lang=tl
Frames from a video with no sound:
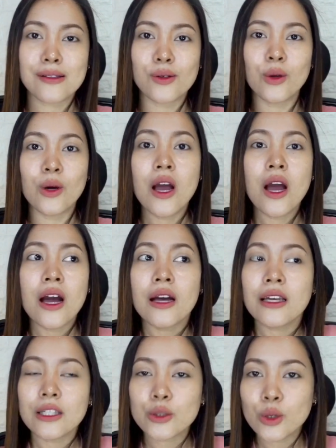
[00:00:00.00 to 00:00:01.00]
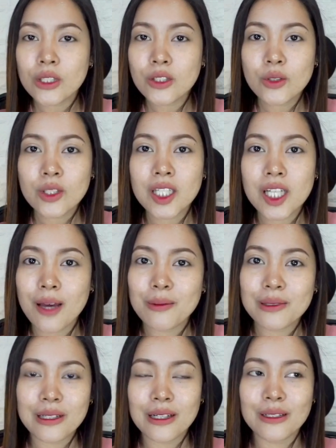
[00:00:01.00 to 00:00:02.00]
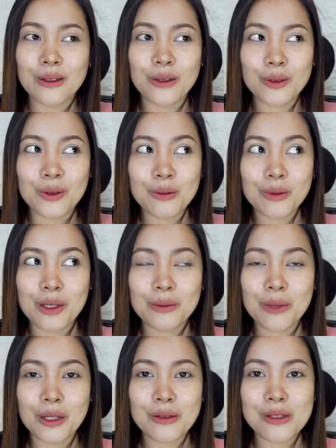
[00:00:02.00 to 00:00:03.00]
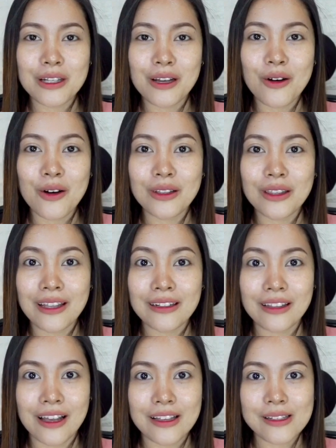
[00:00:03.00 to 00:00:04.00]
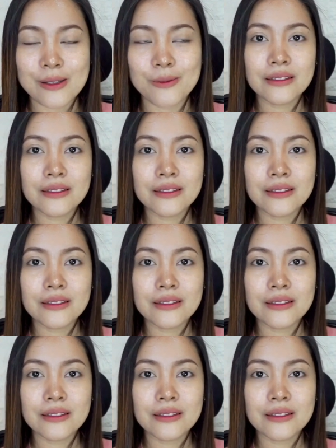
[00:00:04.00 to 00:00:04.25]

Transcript: So, ito rin yung ginagamit ng ano ko tuwing may meron silang online class.